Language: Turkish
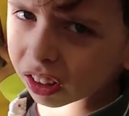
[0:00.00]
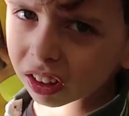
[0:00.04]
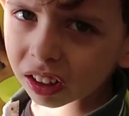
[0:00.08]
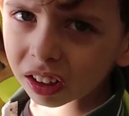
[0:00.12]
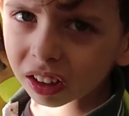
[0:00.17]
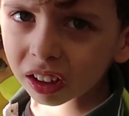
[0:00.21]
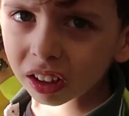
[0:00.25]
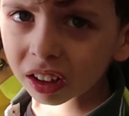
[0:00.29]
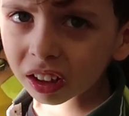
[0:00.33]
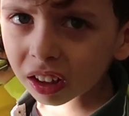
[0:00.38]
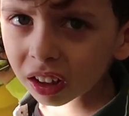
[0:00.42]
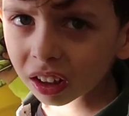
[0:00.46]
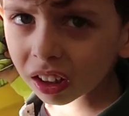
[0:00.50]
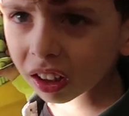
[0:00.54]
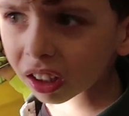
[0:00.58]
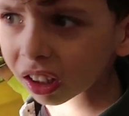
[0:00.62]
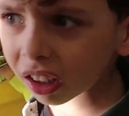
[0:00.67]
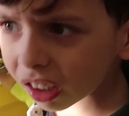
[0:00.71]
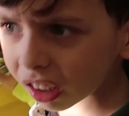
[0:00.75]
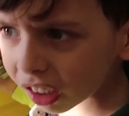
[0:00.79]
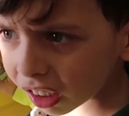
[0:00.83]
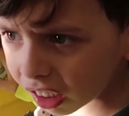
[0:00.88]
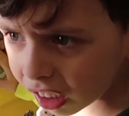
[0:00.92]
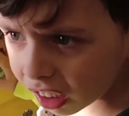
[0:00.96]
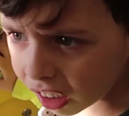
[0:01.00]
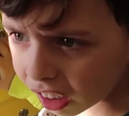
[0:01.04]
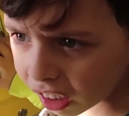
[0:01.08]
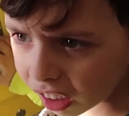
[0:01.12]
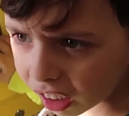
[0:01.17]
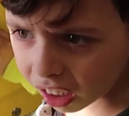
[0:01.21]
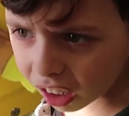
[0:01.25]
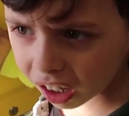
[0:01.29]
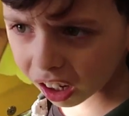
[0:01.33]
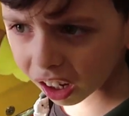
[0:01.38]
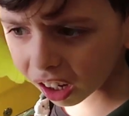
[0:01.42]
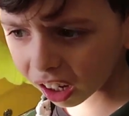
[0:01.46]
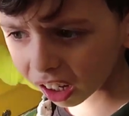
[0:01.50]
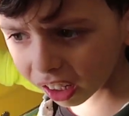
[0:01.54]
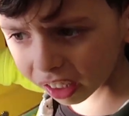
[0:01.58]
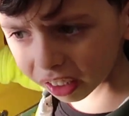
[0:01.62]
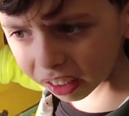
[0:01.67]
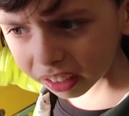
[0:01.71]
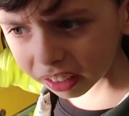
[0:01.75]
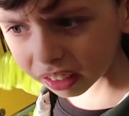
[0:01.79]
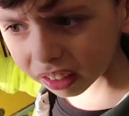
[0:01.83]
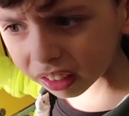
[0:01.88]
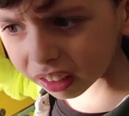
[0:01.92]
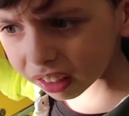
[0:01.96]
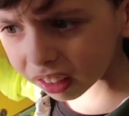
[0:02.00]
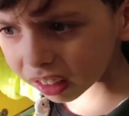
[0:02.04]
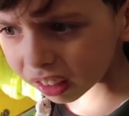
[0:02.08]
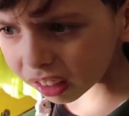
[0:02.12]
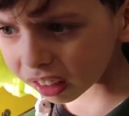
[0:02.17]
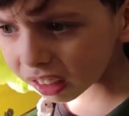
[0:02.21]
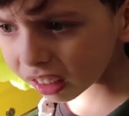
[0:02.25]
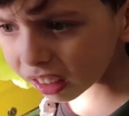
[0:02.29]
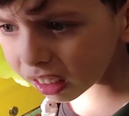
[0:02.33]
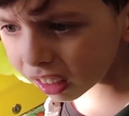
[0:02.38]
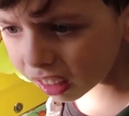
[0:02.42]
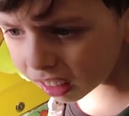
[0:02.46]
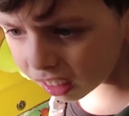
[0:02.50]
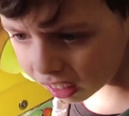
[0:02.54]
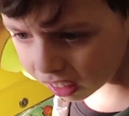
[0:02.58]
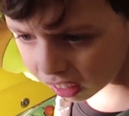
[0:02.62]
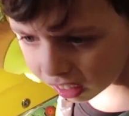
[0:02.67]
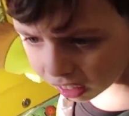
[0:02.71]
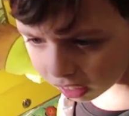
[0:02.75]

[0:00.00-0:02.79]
ama yani. Yer misin anneciğim?